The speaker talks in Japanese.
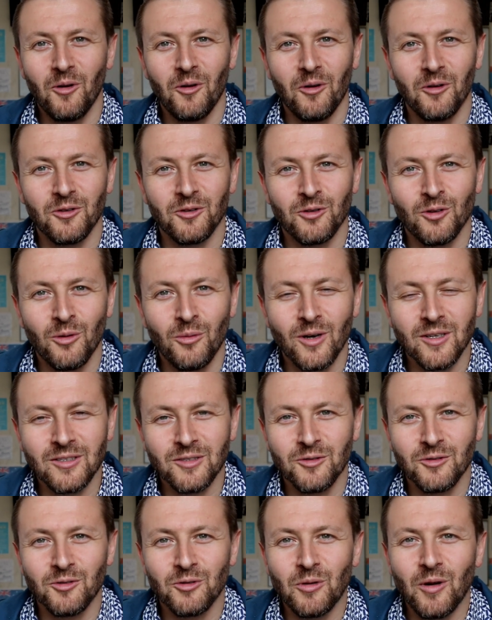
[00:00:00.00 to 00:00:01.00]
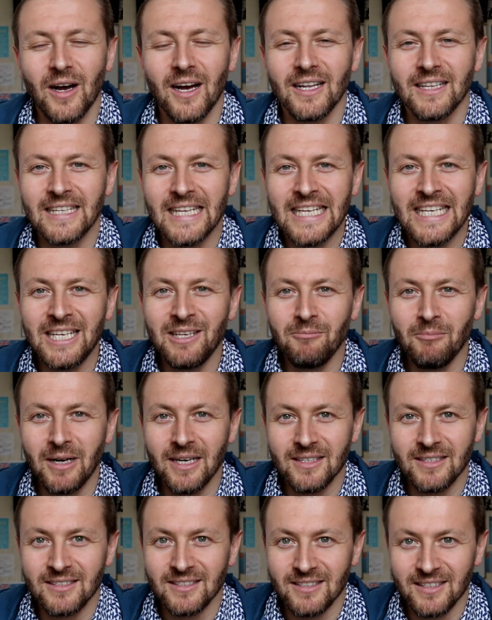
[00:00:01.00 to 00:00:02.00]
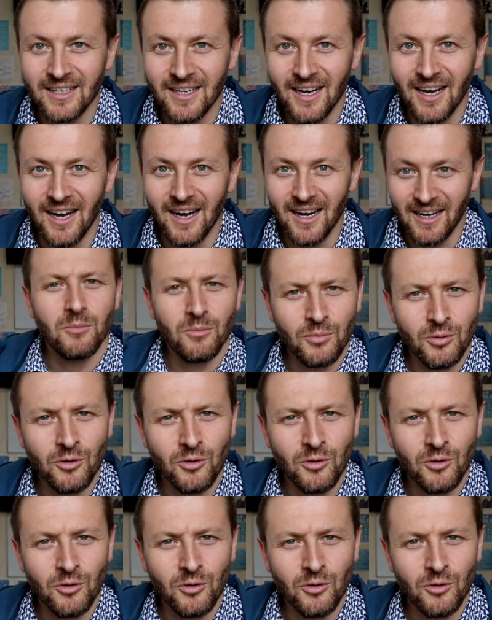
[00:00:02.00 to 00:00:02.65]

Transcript: を飛ばすことはできますが